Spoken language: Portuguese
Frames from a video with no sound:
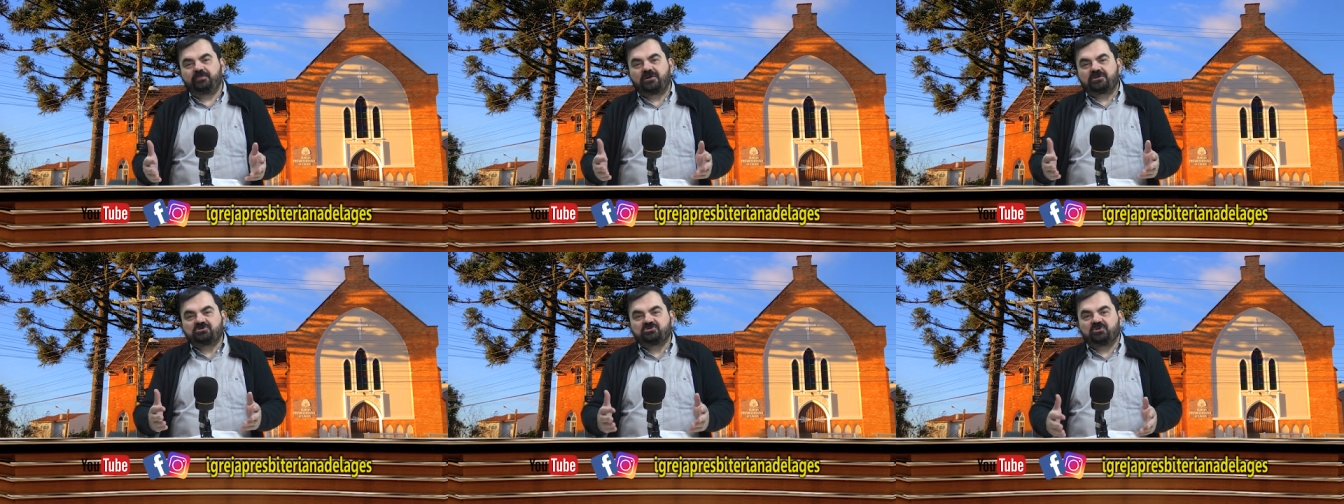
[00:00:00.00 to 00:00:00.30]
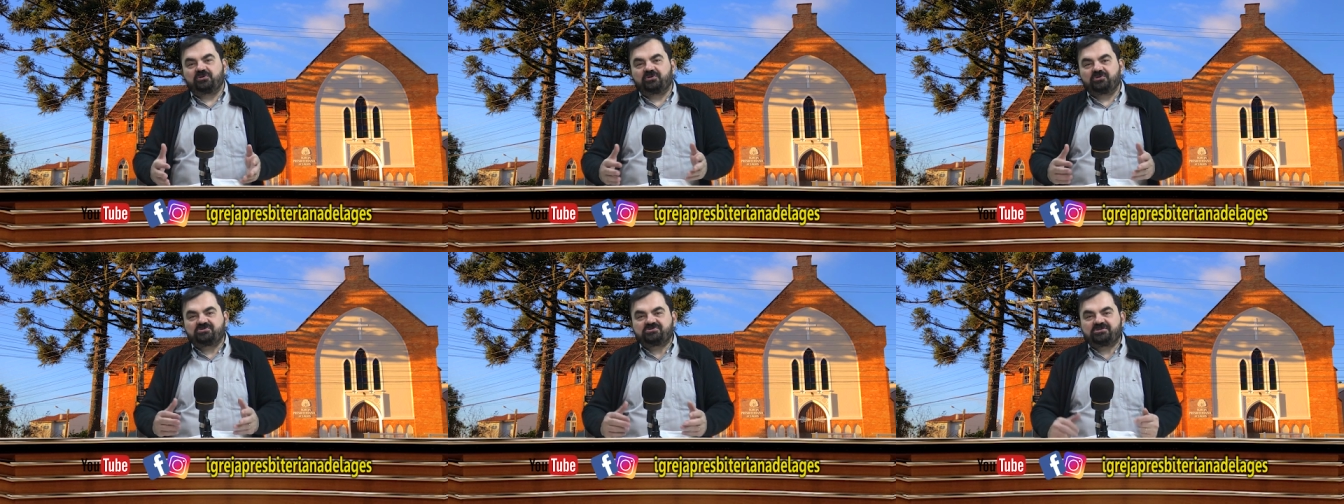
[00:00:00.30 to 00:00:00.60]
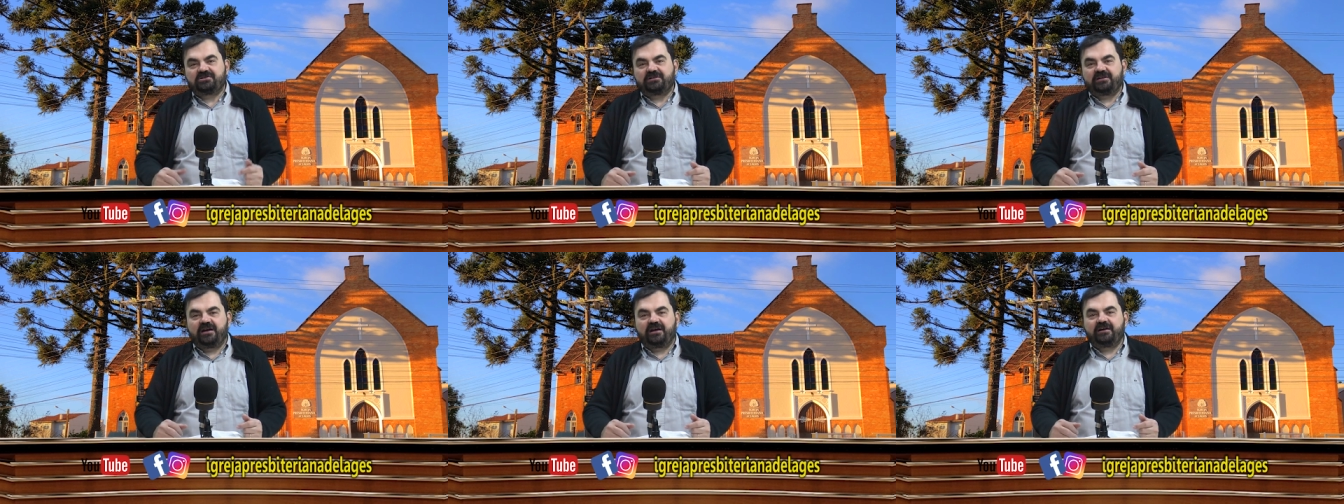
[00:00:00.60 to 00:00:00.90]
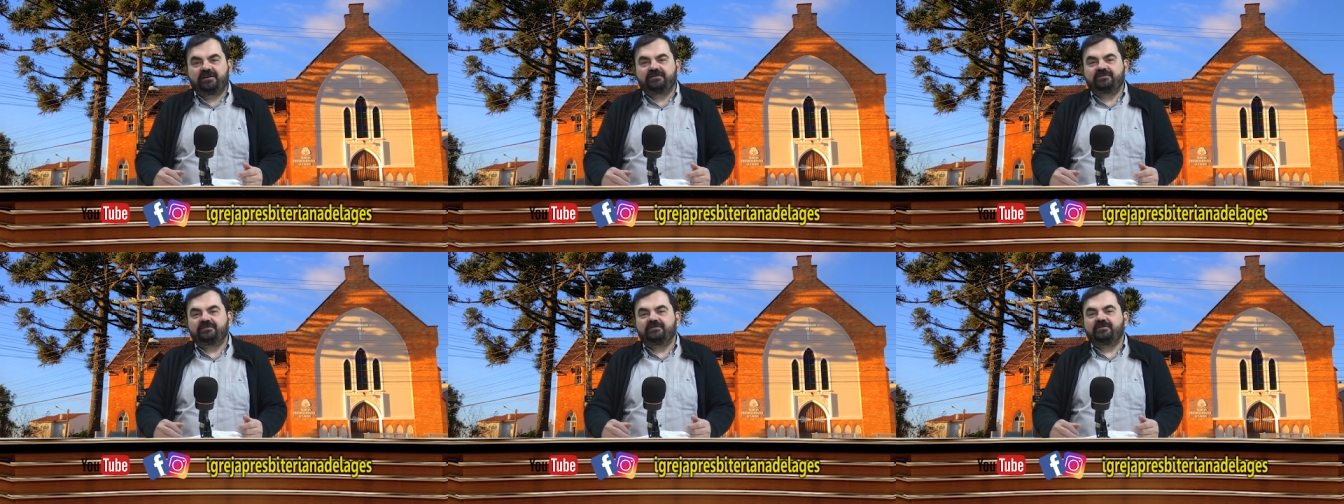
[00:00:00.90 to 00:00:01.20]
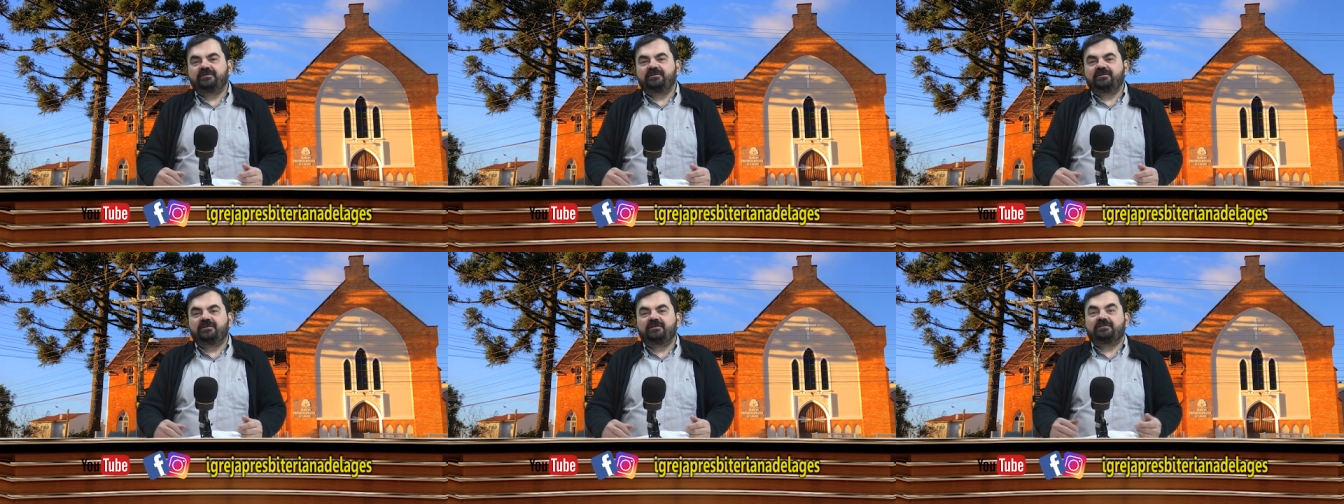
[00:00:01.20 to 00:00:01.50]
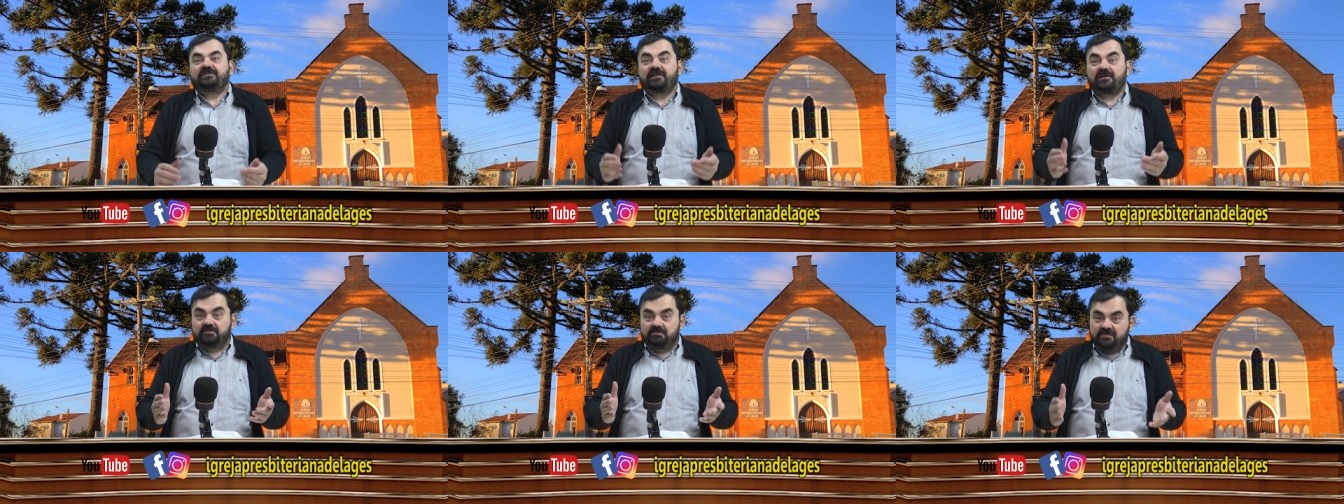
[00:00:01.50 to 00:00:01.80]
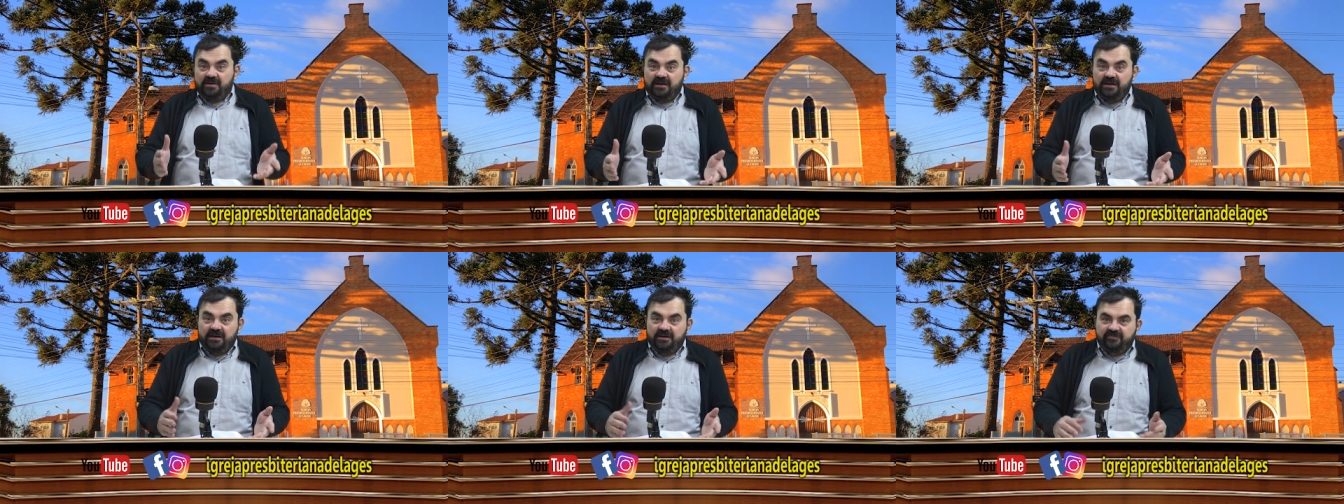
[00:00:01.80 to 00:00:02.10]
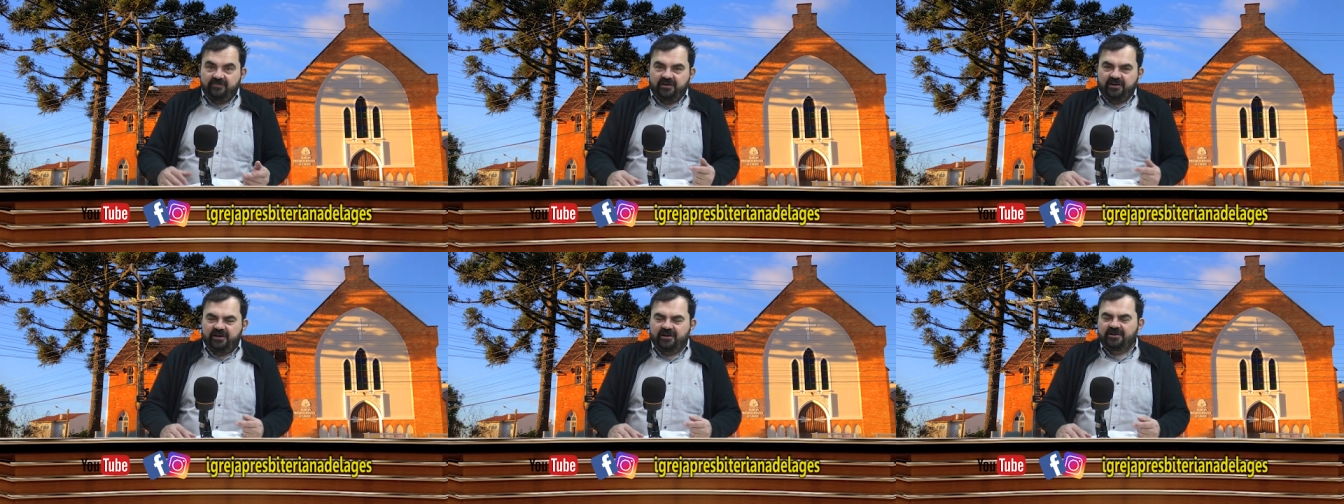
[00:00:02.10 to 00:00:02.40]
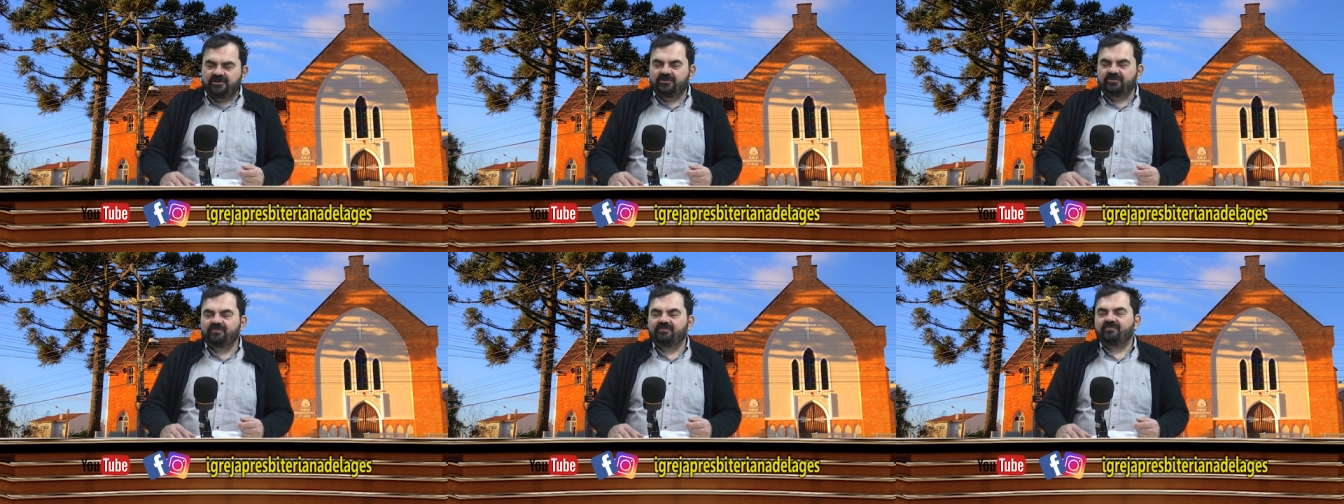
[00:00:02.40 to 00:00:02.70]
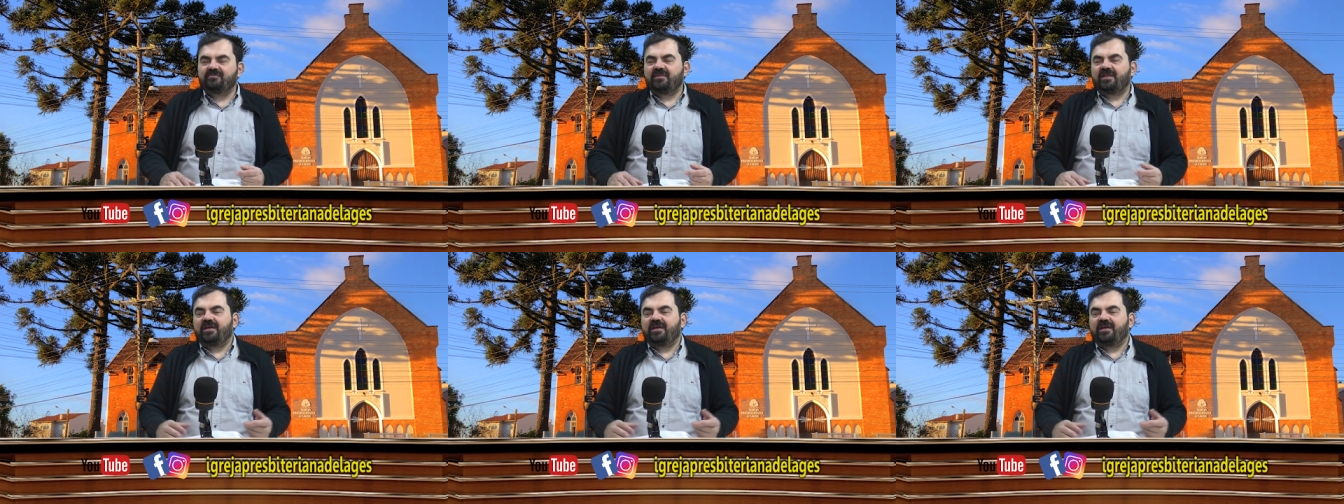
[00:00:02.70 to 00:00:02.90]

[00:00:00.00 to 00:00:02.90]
pastor auxiliar, também reverendo.